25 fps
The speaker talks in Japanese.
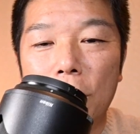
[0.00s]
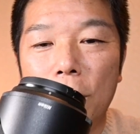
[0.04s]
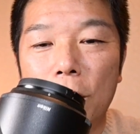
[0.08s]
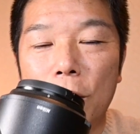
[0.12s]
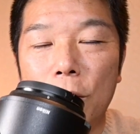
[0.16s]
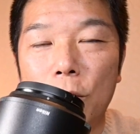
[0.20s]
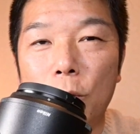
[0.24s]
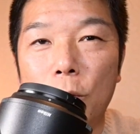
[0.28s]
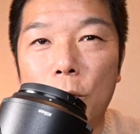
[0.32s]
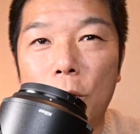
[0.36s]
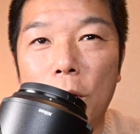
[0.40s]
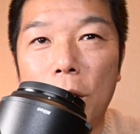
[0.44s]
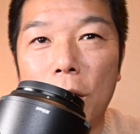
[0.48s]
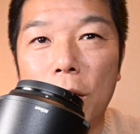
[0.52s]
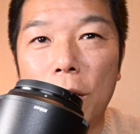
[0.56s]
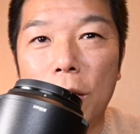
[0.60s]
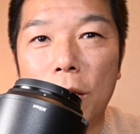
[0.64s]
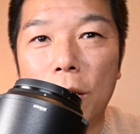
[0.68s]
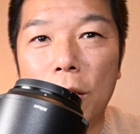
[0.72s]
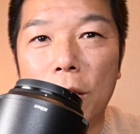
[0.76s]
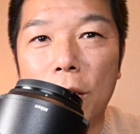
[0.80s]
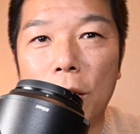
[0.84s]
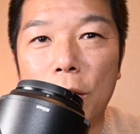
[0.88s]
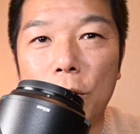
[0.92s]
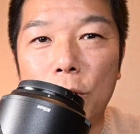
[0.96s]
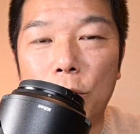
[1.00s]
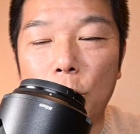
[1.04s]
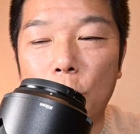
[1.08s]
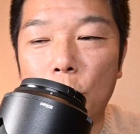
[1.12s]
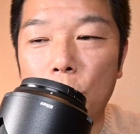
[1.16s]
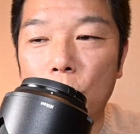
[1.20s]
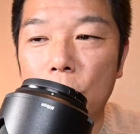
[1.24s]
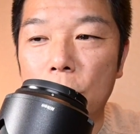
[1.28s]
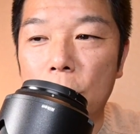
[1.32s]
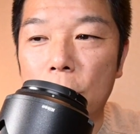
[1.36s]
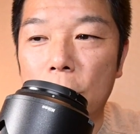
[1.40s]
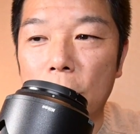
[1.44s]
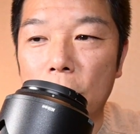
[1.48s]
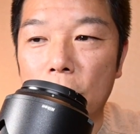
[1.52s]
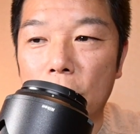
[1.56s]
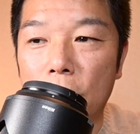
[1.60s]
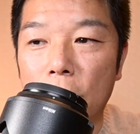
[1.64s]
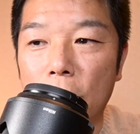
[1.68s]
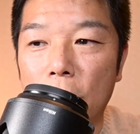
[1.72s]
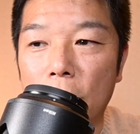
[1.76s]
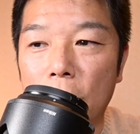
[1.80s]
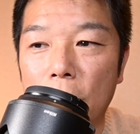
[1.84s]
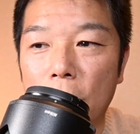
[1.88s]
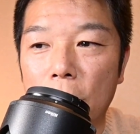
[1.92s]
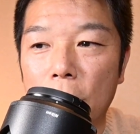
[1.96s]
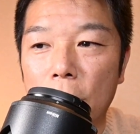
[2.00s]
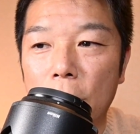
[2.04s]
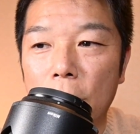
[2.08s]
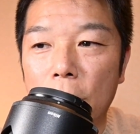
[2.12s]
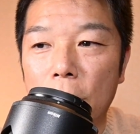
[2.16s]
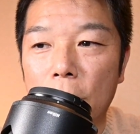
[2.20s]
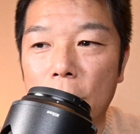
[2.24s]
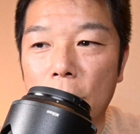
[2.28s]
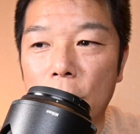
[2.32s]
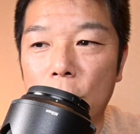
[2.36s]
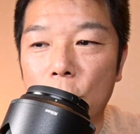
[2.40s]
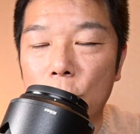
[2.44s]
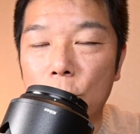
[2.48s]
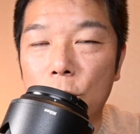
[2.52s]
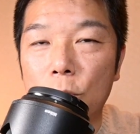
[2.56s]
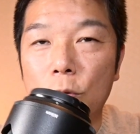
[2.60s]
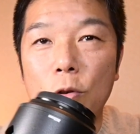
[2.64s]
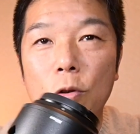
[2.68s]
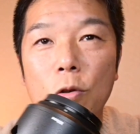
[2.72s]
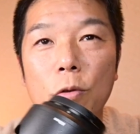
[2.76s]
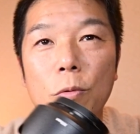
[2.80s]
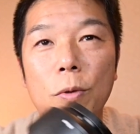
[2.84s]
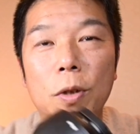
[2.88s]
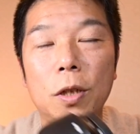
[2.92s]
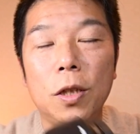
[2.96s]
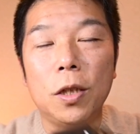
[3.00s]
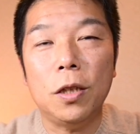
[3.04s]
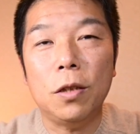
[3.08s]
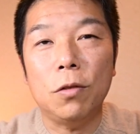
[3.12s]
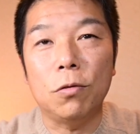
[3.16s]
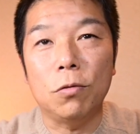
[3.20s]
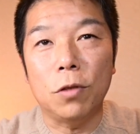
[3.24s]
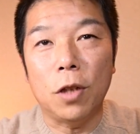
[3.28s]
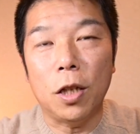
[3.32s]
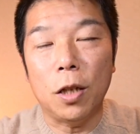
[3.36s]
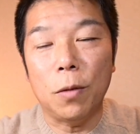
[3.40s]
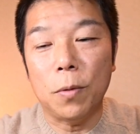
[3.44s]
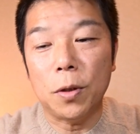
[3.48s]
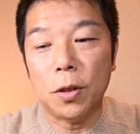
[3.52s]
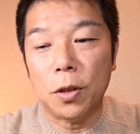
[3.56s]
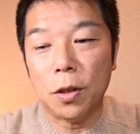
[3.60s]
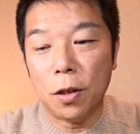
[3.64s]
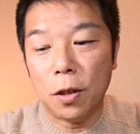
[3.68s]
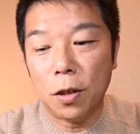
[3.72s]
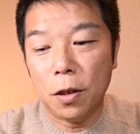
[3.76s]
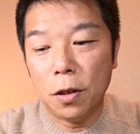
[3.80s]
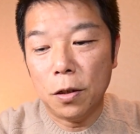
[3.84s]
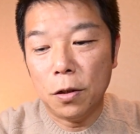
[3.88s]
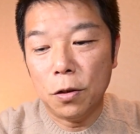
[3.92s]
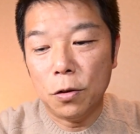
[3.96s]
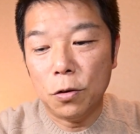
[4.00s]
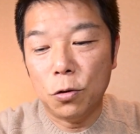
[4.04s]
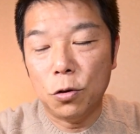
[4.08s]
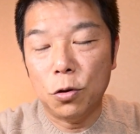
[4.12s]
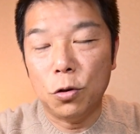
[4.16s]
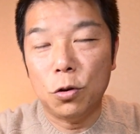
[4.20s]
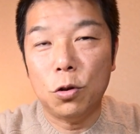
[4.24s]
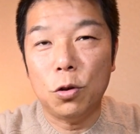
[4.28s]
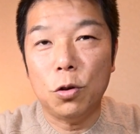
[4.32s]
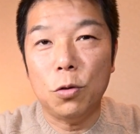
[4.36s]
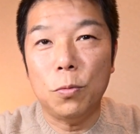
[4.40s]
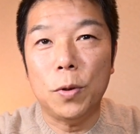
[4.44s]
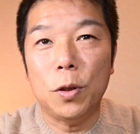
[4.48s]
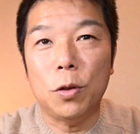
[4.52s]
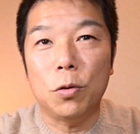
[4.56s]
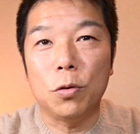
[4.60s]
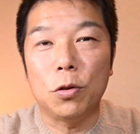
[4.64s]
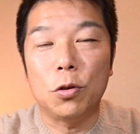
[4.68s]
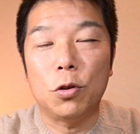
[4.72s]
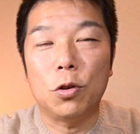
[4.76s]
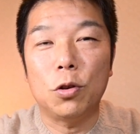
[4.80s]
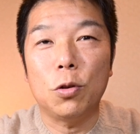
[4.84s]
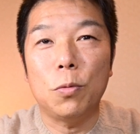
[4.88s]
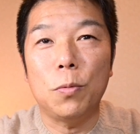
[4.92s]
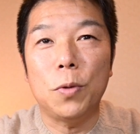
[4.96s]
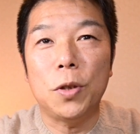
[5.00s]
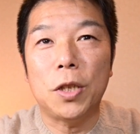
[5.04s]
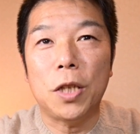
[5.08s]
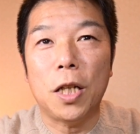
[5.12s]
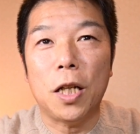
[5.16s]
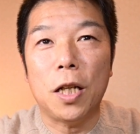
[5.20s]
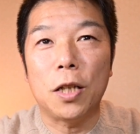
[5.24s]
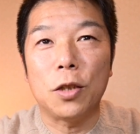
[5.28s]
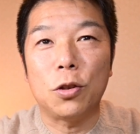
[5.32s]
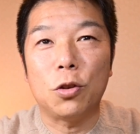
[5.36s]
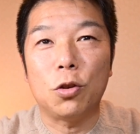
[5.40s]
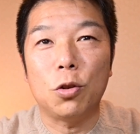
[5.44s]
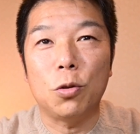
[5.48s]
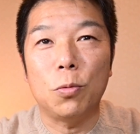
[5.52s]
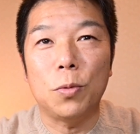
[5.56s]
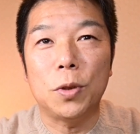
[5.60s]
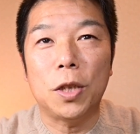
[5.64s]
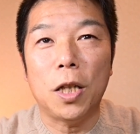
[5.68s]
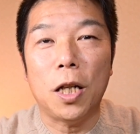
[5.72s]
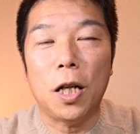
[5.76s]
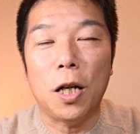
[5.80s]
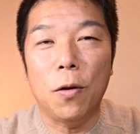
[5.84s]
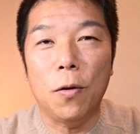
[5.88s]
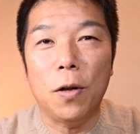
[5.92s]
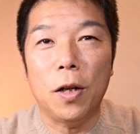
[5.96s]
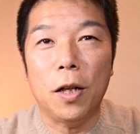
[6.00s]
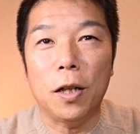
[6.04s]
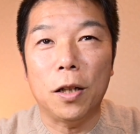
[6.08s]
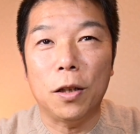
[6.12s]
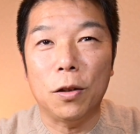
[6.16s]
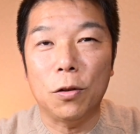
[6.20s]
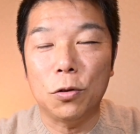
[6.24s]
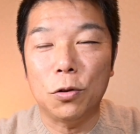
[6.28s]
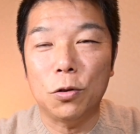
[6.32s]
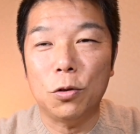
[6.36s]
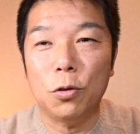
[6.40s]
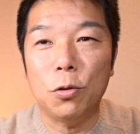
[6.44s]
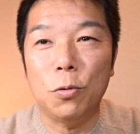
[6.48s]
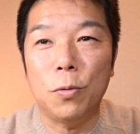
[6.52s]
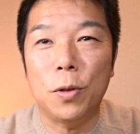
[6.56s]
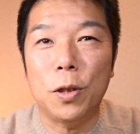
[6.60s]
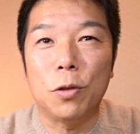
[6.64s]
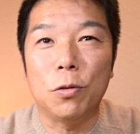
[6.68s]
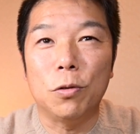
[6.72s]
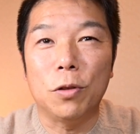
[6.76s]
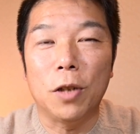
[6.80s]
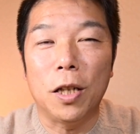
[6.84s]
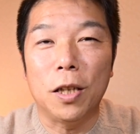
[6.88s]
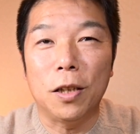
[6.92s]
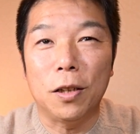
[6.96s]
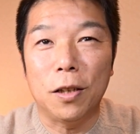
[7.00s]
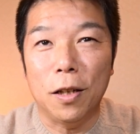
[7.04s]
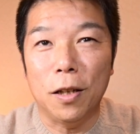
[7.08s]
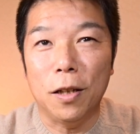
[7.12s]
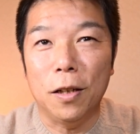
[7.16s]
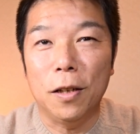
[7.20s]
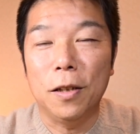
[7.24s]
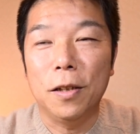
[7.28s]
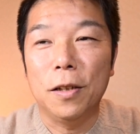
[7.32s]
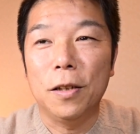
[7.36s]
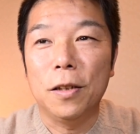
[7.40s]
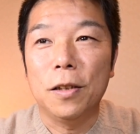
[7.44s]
一応帰りに野鳥を見つけてえっ、ー、と、つぐみくんがいましたね。つぐみくん、つぐみちゃんかつぐみさんかわからんけど、つぐみくんがいて。